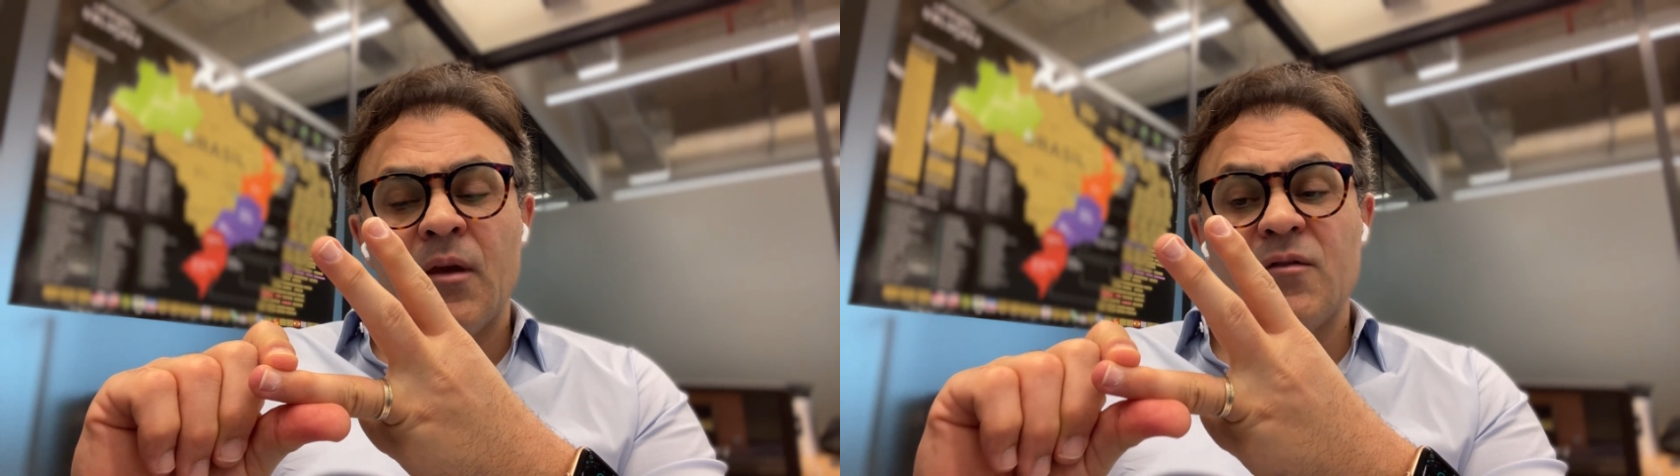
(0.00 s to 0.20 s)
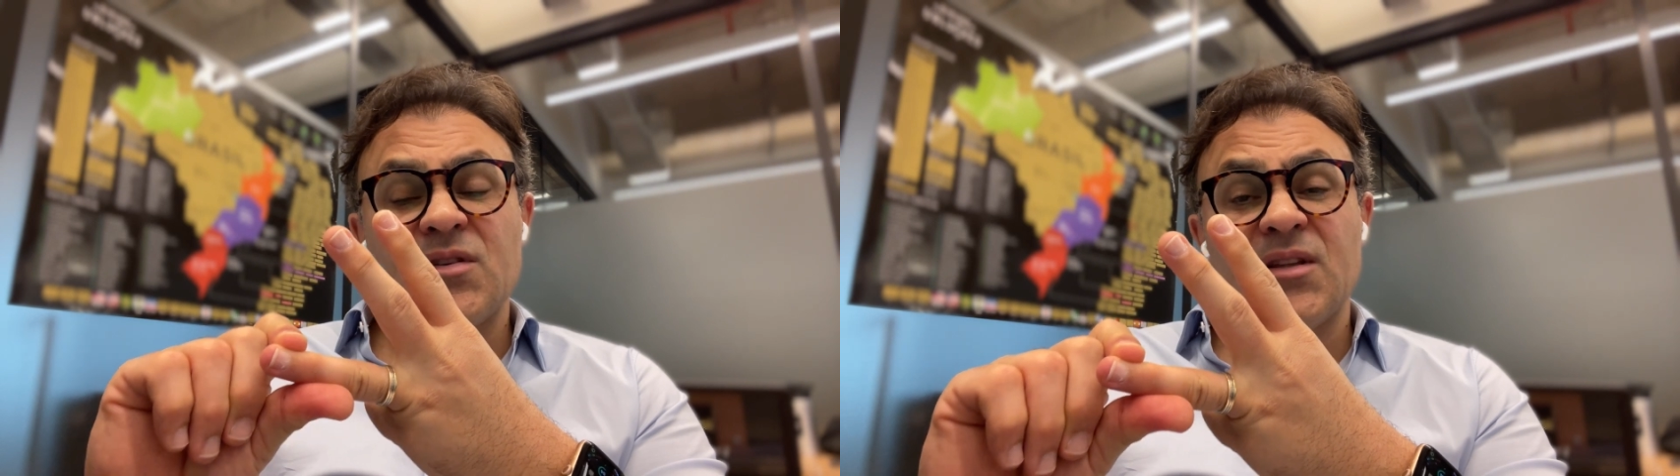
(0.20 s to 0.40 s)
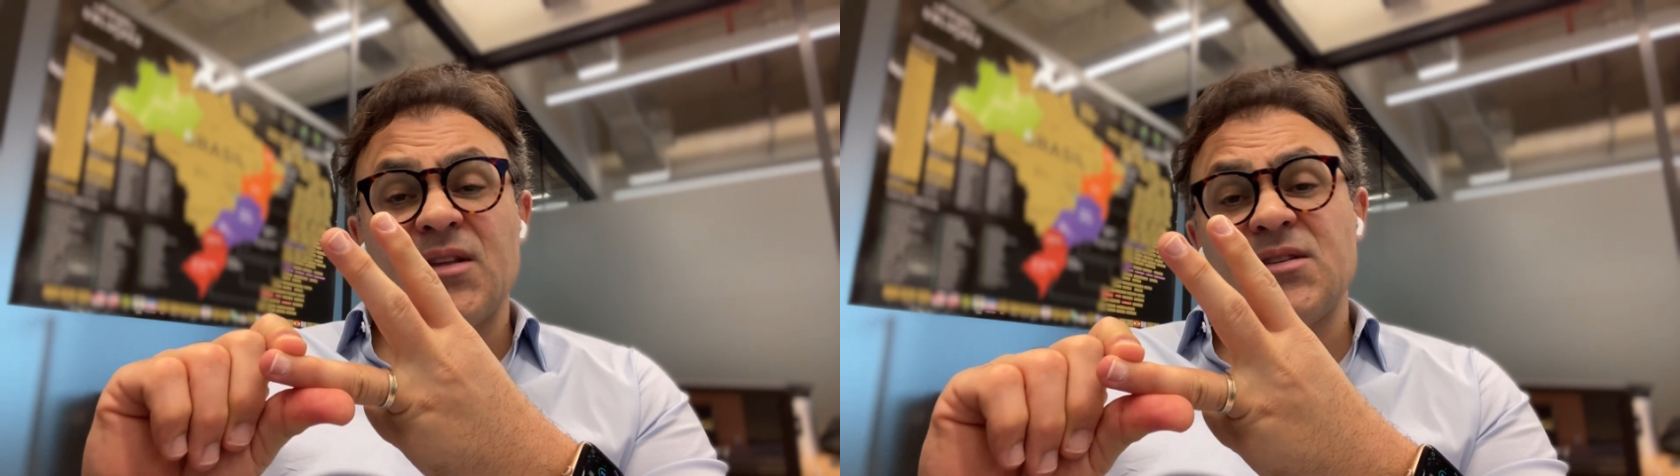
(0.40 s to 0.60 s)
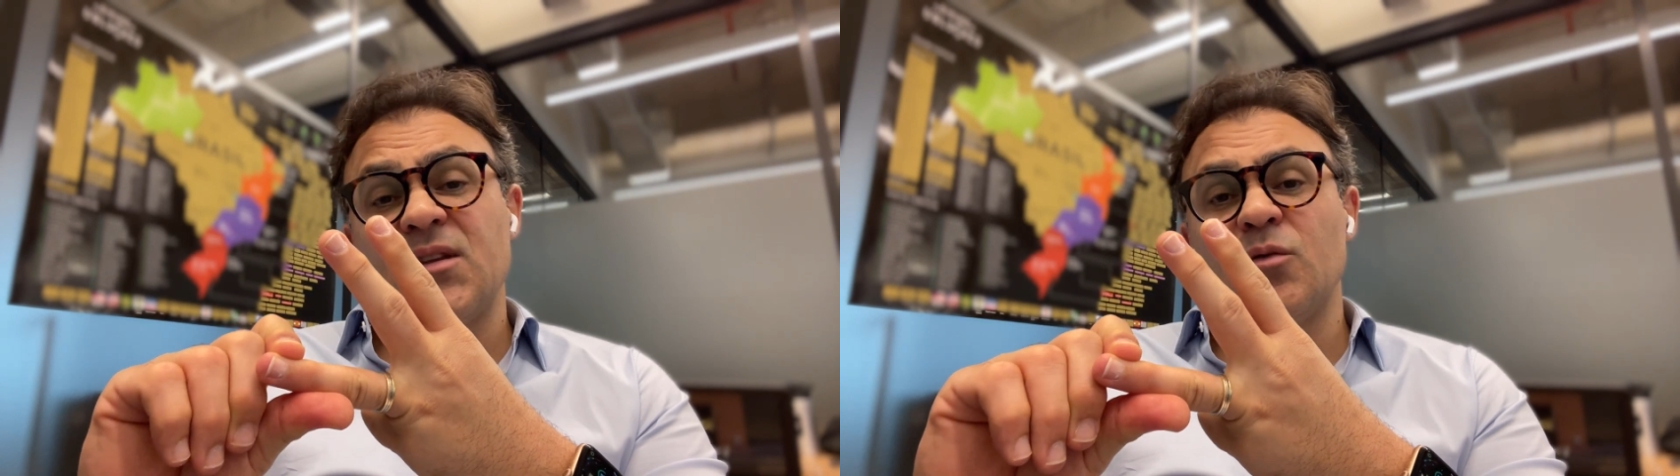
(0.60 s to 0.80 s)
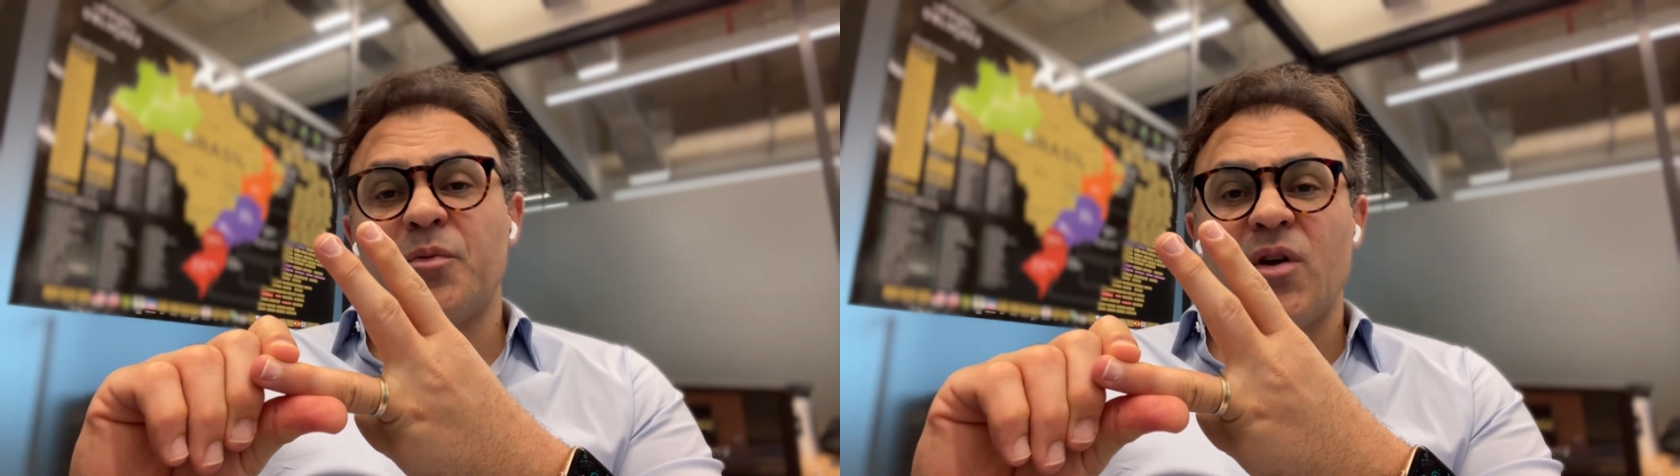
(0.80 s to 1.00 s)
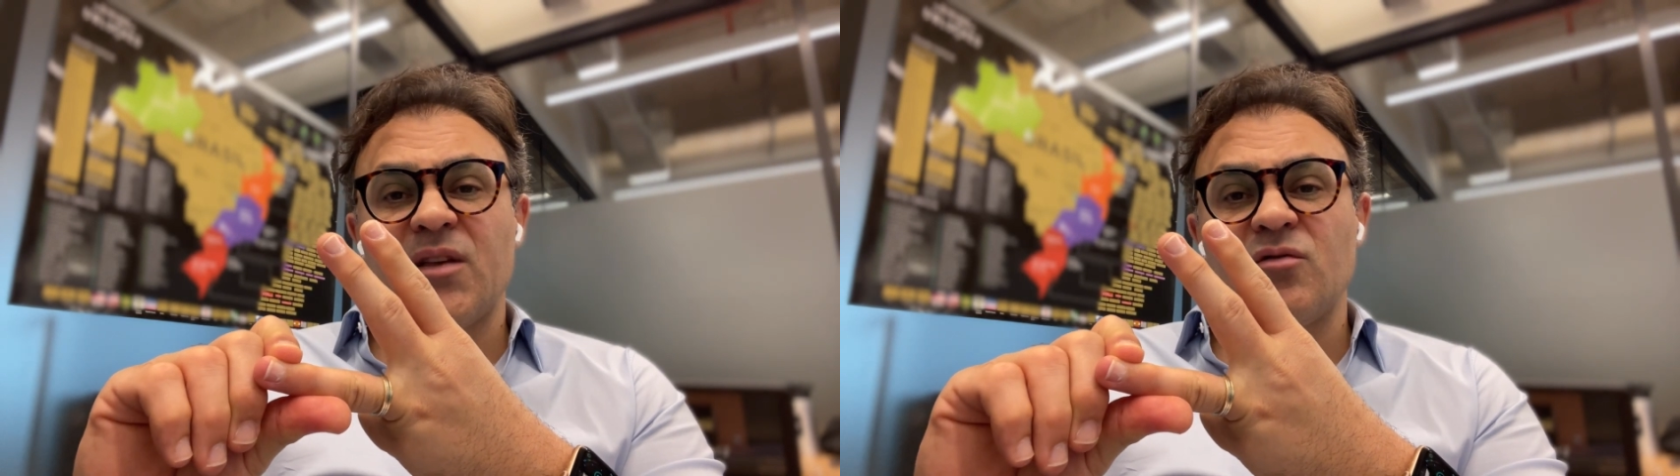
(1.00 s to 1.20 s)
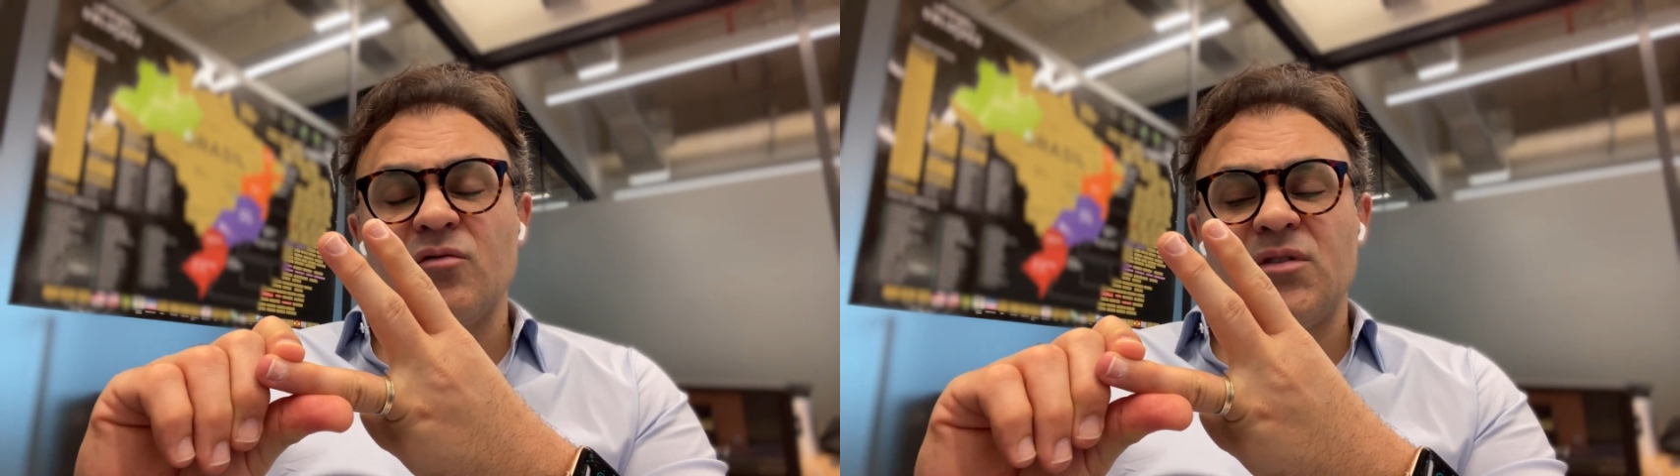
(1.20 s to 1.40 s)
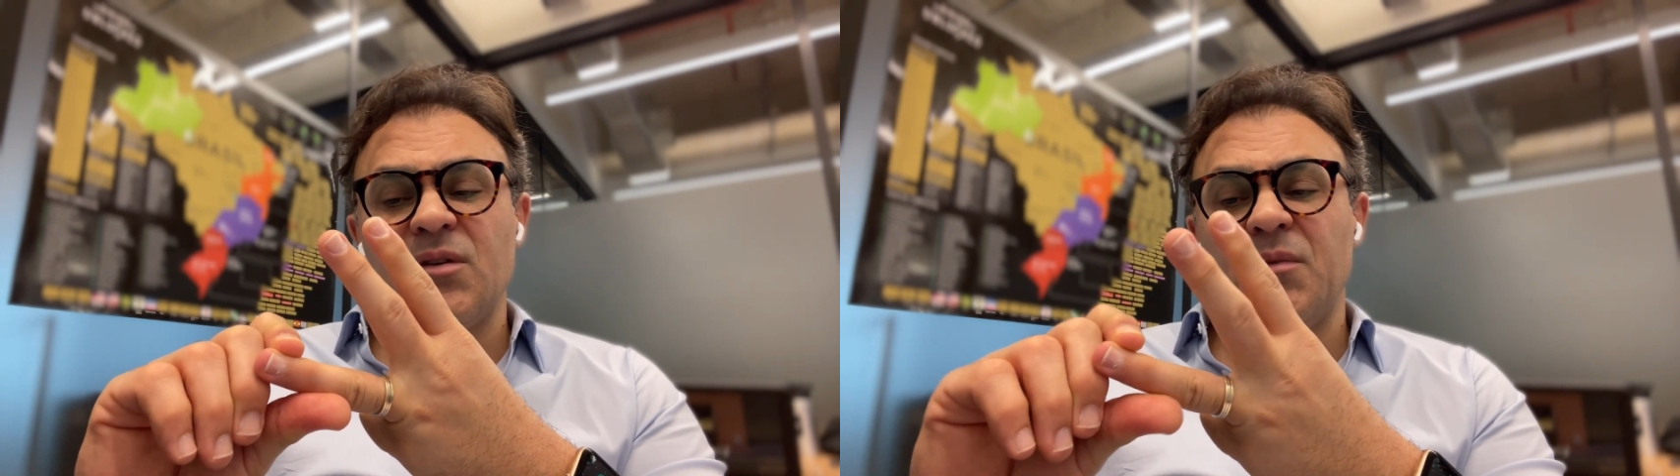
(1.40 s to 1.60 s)
você está dizendo para o resto
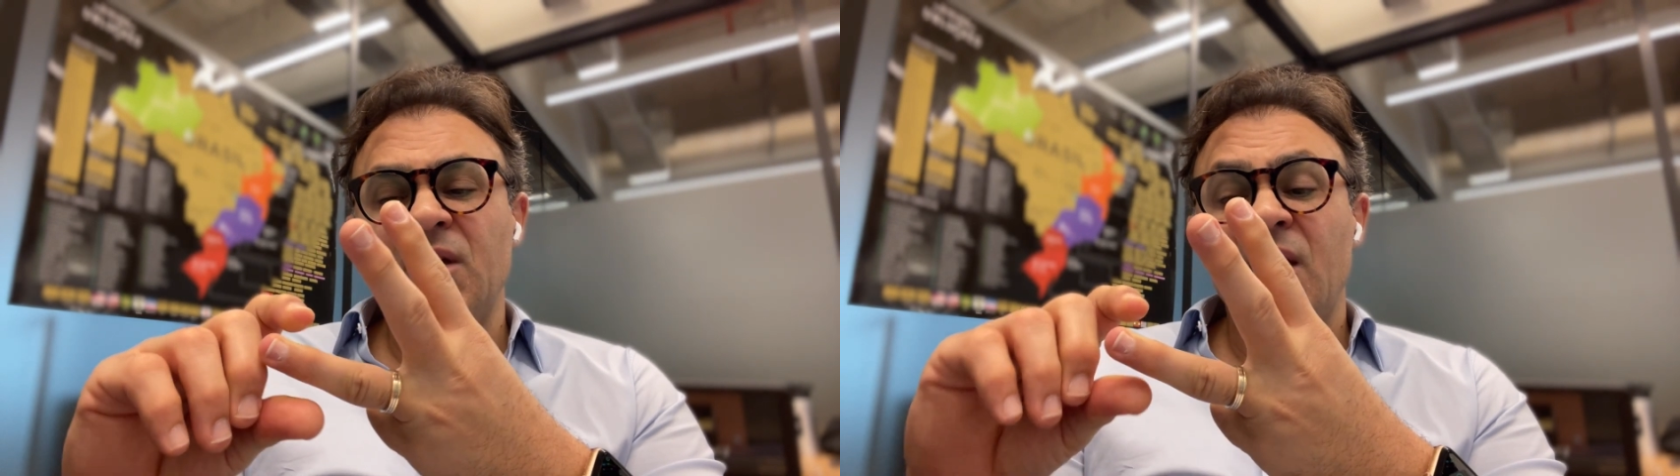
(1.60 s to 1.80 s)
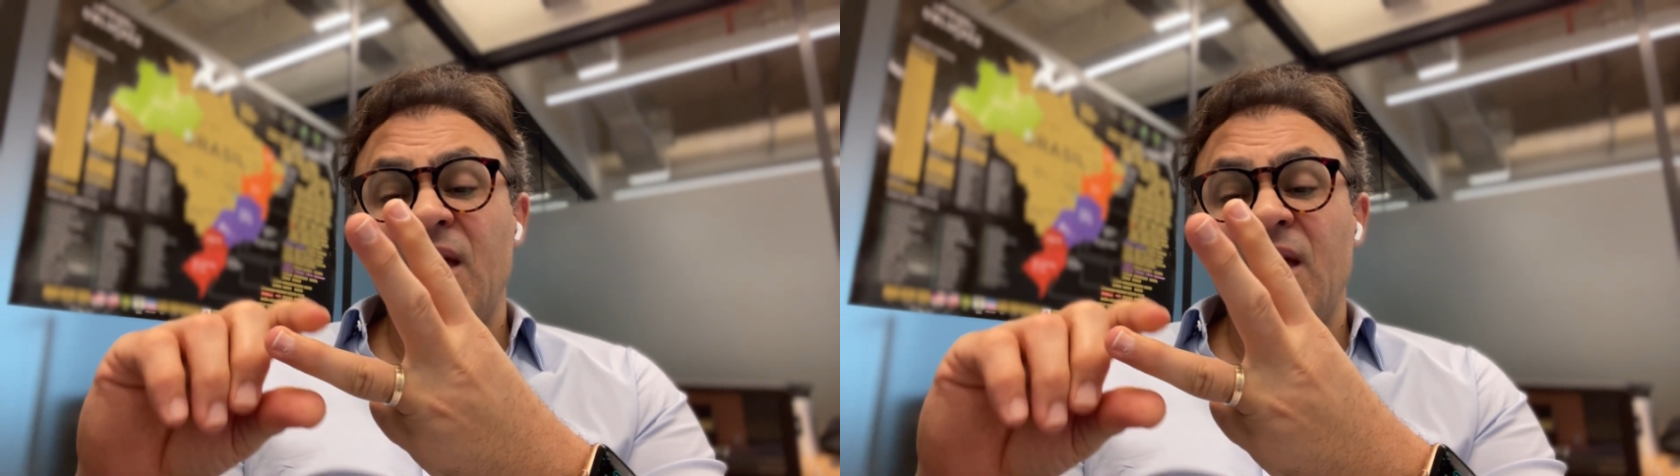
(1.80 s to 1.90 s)
do time: